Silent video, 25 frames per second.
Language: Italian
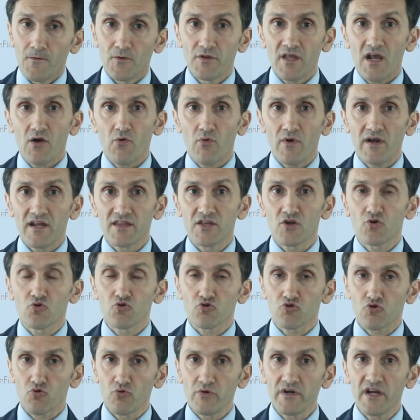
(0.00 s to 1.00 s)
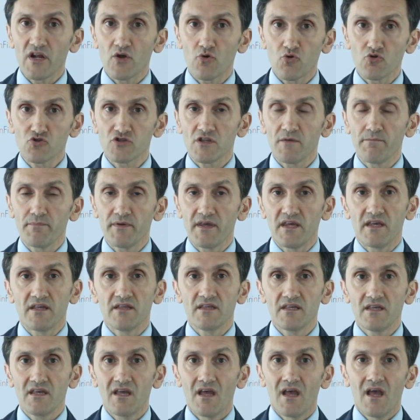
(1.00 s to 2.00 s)
non è quella di costruire i costi
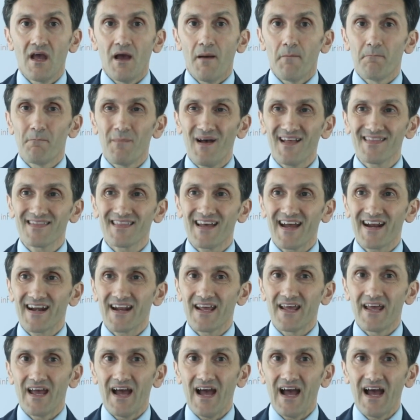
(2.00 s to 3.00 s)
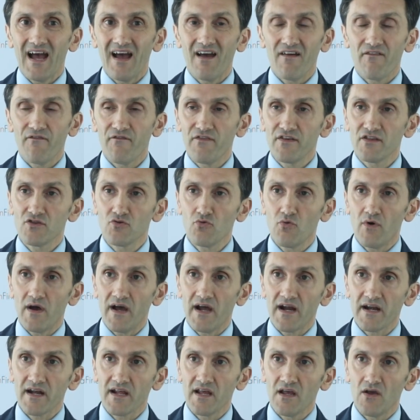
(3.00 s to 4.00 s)
pieni, ma andare a
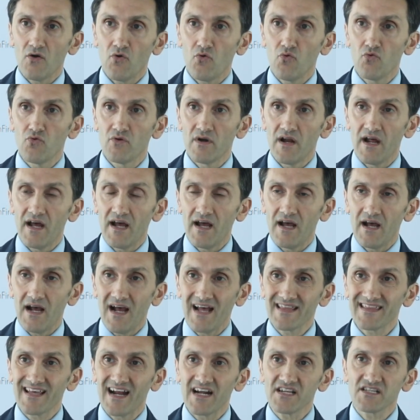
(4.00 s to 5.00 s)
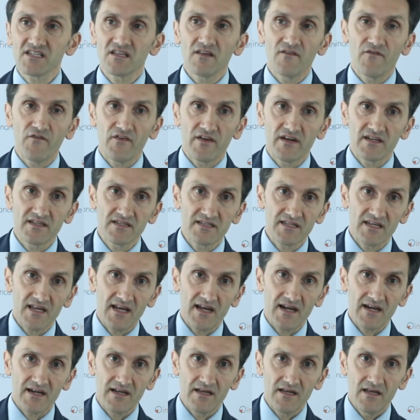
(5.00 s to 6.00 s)
effettuare un'analisi
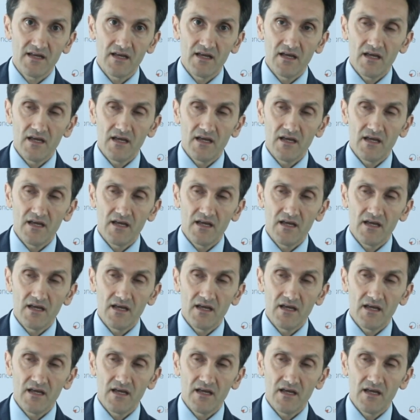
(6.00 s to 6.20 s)
differenziale,